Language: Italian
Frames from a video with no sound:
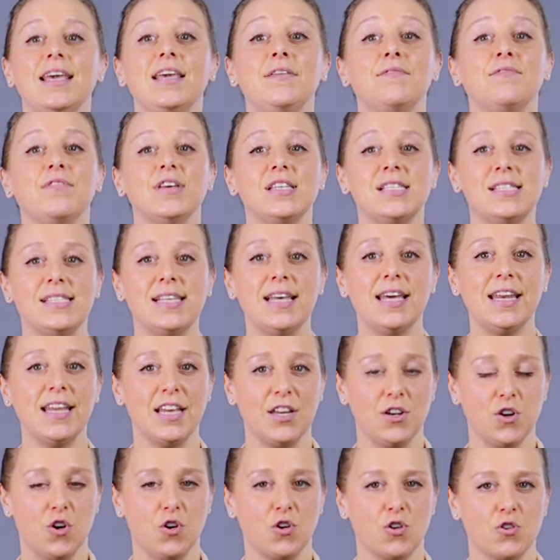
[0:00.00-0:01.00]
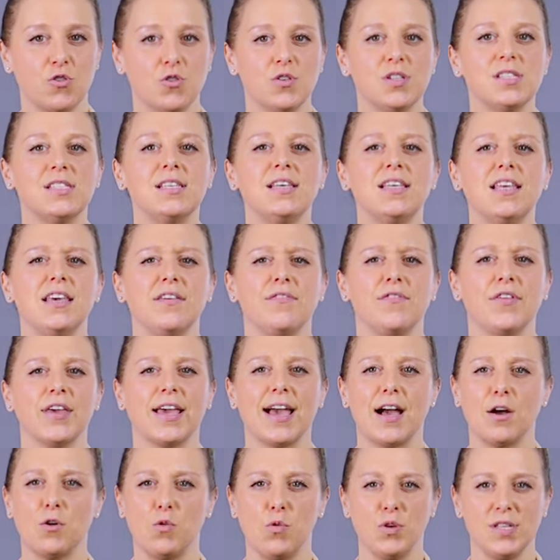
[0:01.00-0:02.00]
Investire in oro
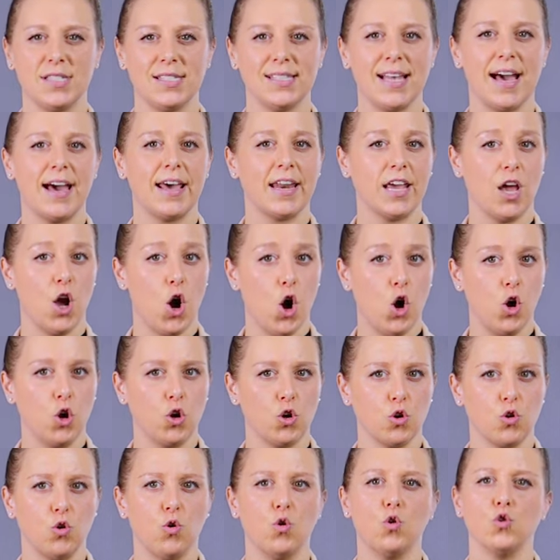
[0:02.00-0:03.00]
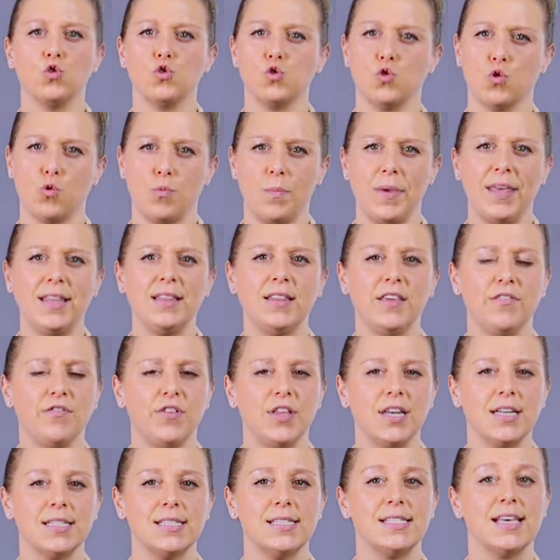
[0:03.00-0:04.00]
significa acquistare oro o strumenti
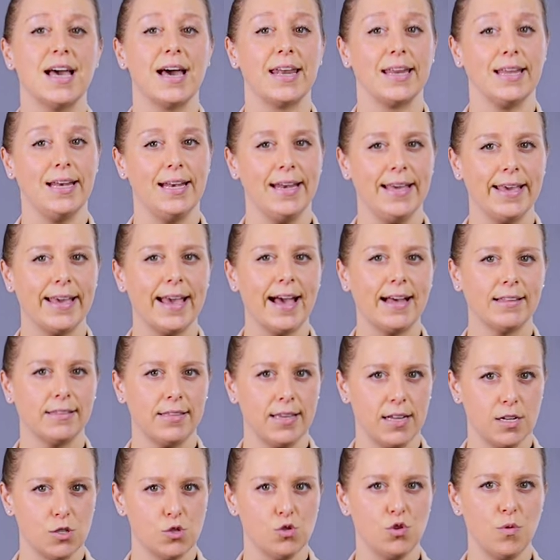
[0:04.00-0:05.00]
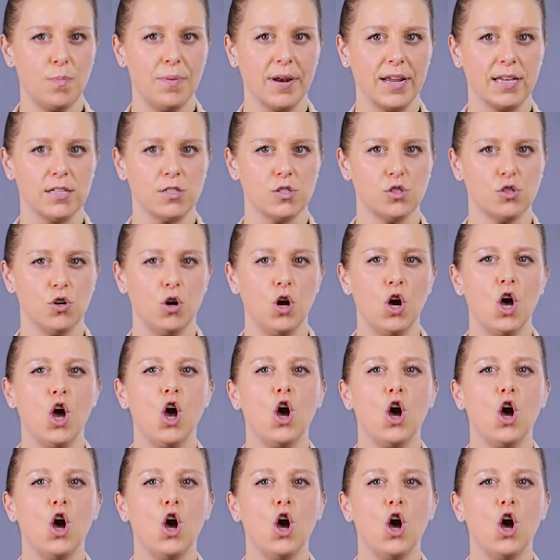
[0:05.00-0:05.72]
finanziari legati al suo prezzo